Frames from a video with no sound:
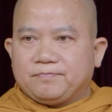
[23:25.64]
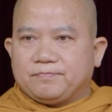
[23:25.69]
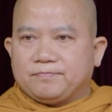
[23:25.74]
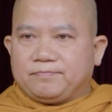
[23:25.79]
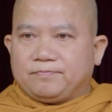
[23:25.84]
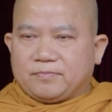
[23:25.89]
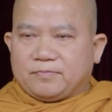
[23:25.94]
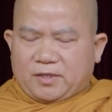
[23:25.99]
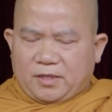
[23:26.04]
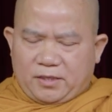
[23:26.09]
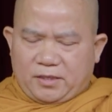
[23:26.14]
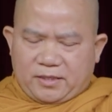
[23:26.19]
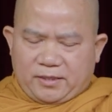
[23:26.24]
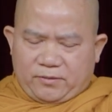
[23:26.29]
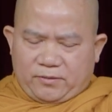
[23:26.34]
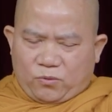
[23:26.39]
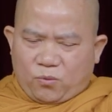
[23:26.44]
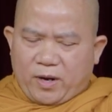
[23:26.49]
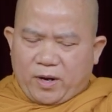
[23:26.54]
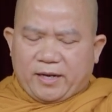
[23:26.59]
ừ, thế
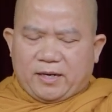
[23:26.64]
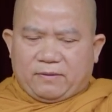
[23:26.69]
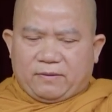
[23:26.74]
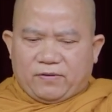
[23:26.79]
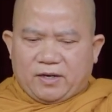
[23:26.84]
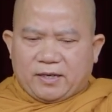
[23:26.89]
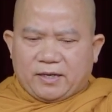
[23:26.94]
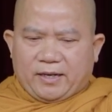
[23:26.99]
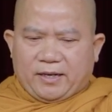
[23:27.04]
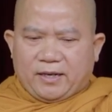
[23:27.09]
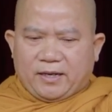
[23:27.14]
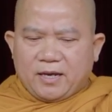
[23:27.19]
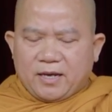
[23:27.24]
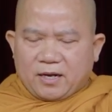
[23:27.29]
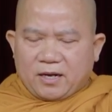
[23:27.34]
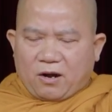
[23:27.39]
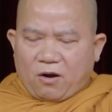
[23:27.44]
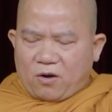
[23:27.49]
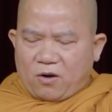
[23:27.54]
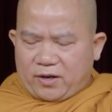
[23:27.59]
kỳ quay là vấn
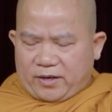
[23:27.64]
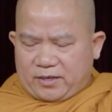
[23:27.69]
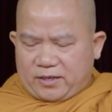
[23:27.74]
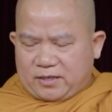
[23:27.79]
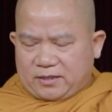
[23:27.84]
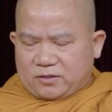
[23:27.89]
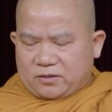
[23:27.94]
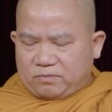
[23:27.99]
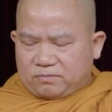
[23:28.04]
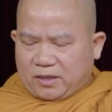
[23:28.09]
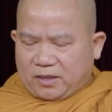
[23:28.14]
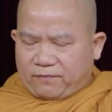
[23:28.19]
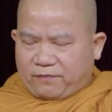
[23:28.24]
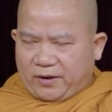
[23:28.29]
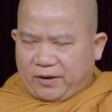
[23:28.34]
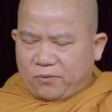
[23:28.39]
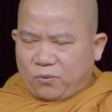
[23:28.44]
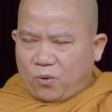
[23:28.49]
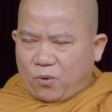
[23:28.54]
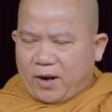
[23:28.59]
đề có nghĩa là chúng ta
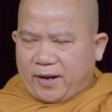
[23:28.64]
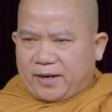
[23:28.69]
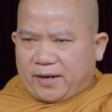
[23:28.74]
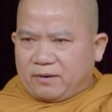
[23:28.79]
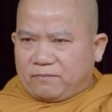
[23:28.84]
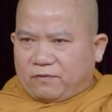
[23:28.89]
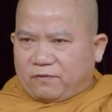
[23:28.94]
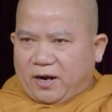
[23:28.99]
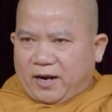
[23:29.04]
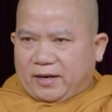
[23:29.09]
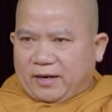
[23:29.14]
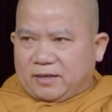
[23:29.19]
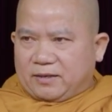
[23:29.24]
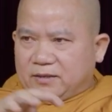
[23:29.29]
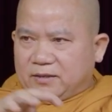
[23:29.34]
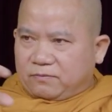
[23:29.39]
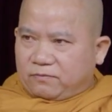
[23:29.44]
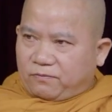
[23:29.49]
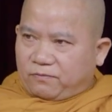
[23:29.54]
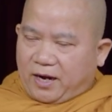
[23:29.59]
phải quán
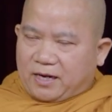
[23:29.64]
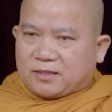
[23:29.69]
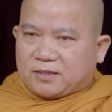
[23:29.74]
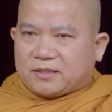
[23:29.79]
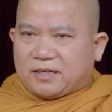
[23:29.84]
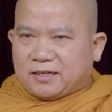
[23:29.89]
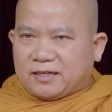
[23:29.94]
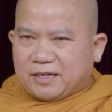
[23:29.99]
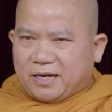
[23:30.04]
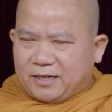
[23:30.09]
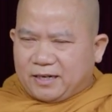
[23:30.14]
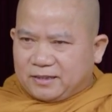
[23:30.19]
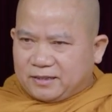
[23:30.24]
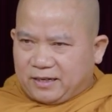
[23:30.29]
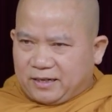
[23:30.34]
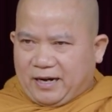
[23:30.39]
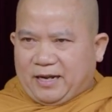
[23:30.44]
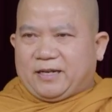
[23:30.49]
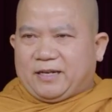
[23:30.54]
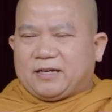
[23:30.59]
vạn vật trên đời
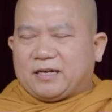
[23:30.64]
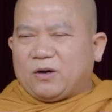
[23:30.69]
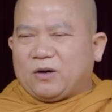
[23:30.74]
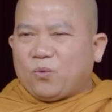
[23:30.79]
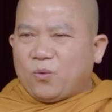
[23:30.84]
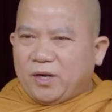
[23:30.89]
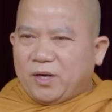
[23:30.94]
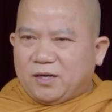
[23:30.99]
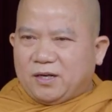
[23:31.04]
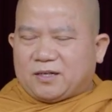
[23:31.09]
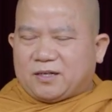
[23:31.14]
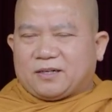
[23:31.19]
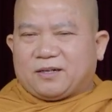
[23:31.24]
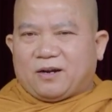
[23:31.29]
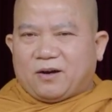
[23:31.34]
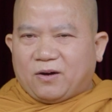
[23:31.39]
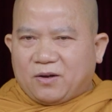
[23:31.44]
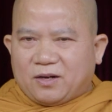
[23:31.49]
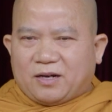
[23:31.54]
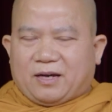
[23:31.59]
này cái quy luật
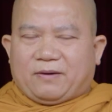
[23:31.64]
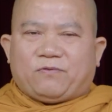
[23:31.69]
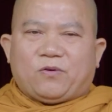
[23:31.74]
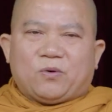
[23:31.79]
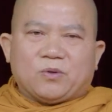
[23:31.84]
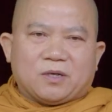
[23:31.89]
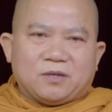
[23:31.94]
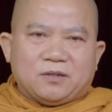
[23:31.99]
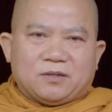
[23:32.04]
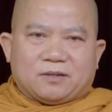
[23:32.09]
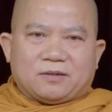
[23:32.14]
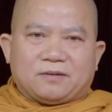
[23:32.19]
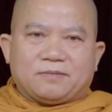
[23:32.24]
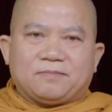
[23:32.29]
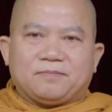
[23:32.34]
nó là vô thường